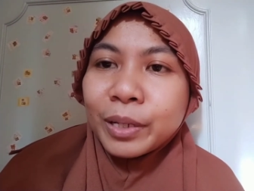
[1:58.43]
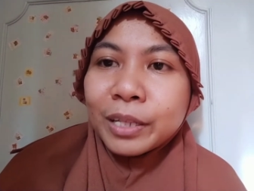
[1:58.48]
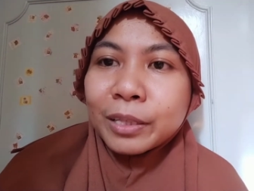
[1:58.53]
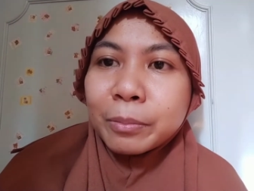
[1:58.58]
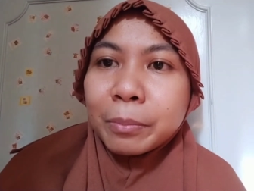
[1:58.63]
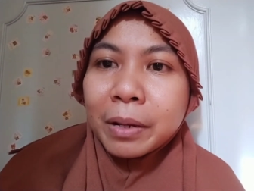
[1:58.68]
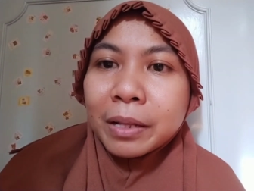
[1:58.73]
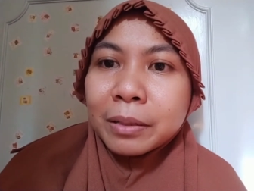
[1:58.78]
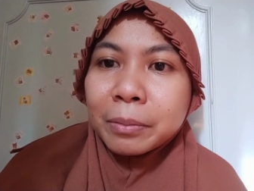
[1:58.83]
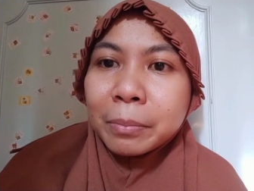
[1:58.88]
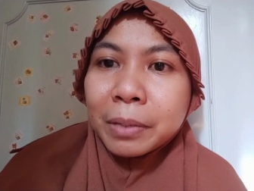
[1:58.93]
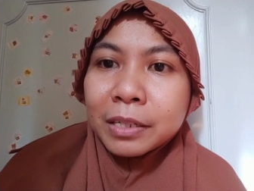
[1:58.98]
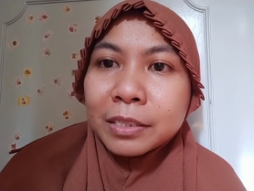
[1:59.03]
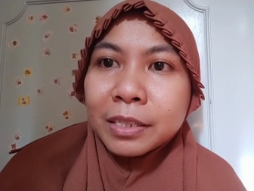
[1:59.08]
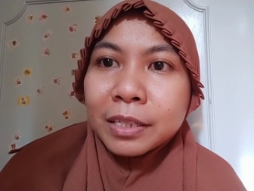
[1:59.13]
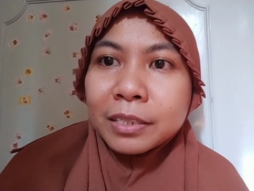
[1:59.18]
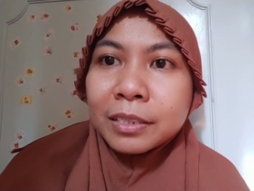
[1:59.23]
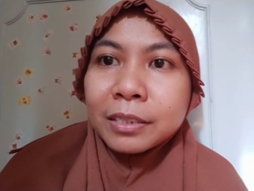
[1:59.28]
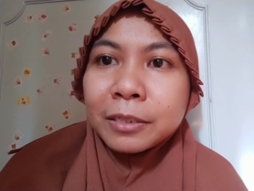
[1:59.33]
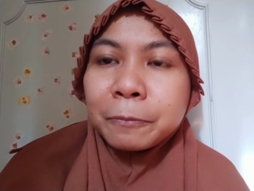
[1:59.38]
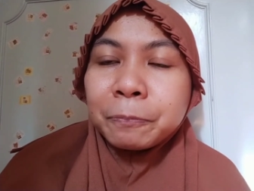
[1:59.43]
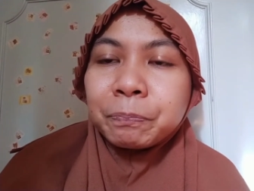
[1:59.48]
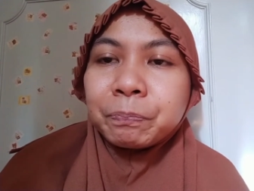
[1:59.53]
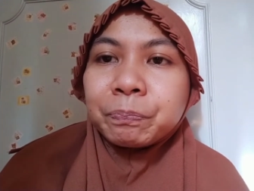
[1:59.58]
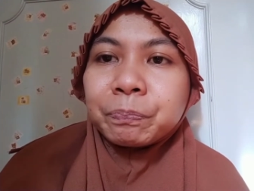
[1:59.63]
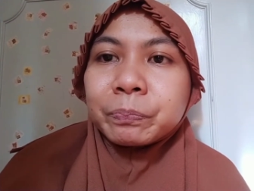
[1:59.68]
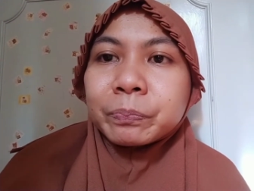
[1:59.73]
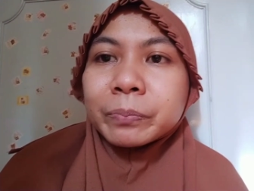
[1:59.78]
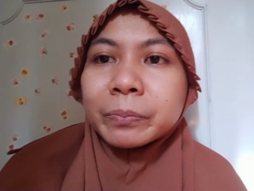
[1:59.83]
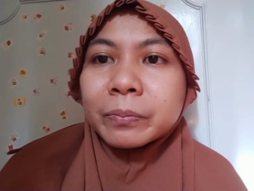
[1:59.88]
teman-teman jadi
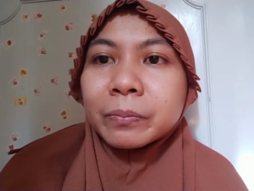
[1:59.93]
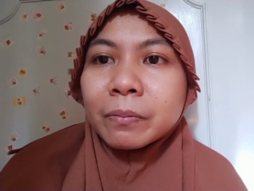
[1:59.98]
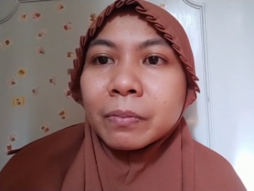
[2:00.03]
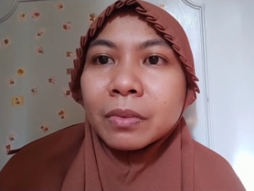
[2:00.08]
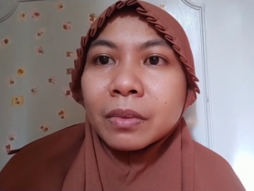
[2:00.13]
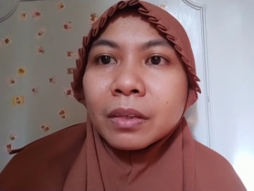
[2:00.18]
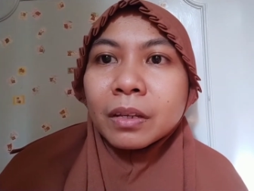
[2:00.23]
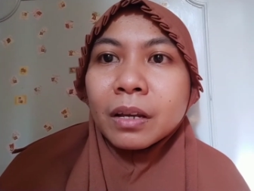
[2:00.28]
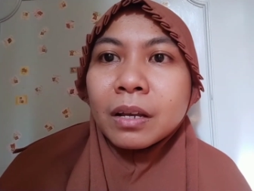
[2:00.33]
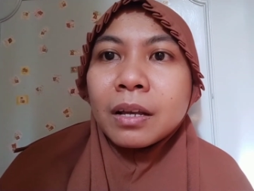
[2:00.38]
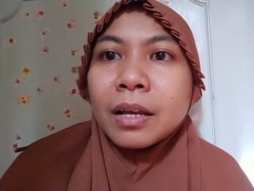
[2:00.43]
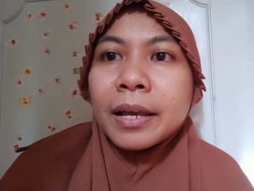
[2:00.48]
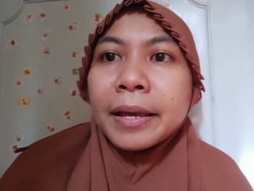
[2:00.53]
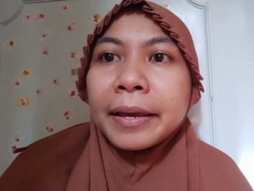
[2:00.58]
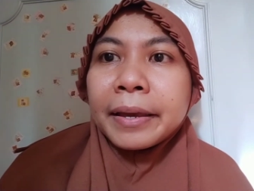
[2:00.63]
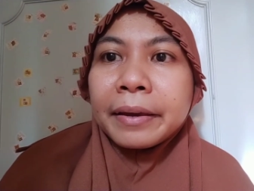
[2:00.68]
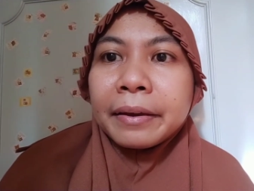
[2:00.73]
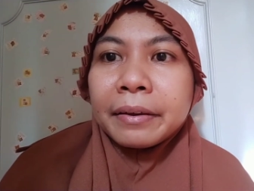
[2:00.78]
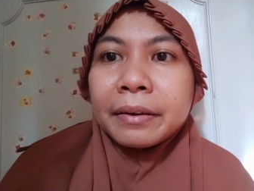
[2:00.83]
eh,